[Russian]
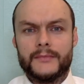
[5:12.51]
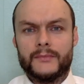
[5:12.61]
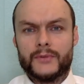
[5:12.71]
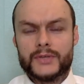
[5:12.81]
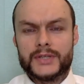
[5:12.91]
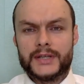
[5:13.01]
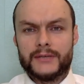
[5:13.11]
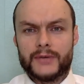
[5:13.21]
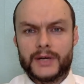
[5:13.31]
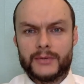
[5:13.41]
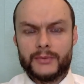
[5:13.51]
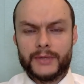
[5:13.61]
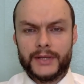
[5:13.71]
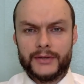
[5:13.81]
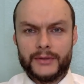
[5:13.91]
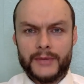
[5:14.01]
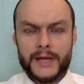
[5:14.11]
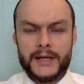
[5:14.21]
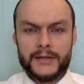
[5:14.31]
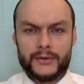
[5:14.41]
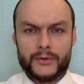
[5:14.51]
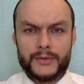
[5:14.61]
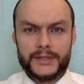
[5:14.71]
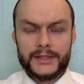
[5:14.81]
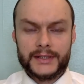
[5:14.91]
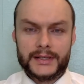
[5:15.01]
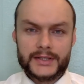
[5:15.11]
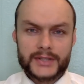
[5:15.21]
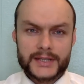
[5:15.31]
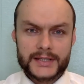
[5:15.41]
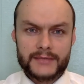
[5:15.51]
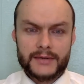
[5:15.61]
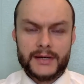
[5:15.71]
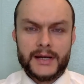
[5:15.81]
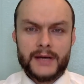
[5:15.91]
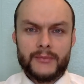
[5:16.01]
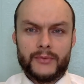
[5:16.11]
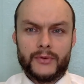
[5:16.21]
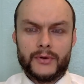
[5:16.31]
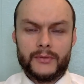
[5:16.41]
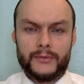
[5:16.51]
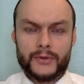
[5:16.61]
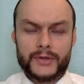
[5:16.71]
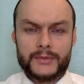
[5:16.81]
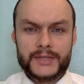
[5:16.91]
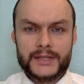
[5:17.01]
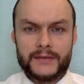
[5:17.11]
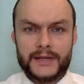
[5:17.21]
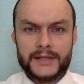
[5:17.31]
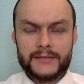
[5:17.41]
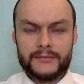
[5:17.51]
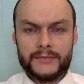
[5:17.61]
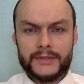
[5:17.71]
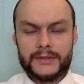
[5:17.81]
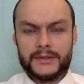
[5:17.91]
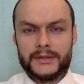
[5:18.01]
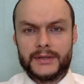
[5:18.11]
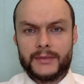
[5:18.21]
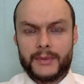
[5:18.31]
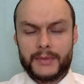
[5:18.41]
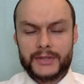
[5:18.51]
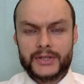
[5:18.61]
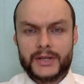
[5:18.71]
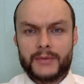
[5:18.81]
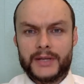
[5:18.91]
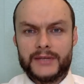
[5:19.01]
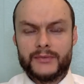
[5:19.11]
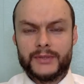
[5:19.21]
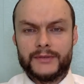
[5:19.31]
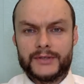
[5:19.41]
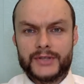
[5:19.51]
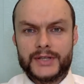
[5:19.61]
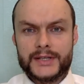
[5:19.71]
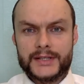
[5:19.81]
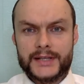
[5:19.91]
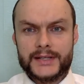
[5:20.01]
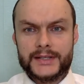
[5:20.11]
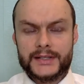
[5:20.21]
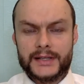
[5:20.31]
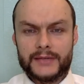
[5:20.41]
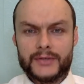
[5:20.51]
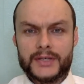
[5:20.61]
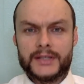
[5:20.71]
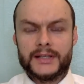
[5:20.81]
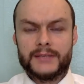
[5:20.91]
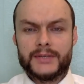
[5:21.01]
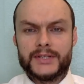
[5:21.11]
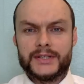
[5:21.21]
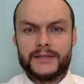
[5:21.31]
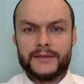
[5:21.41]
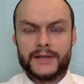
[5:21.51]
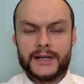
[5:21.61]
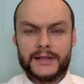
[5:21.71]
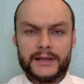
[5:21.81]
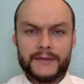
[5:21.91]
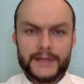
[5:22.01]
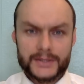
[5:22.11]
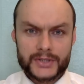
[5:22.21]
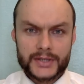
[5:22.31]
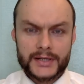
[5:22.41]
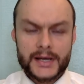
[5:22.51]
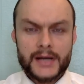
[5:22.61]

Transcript: После того, как мы подаем документы на гражданство, по многим основаниям это, опять же, необходимо подтверждение знания языка. То есть это либо сертификат на ВНЖ,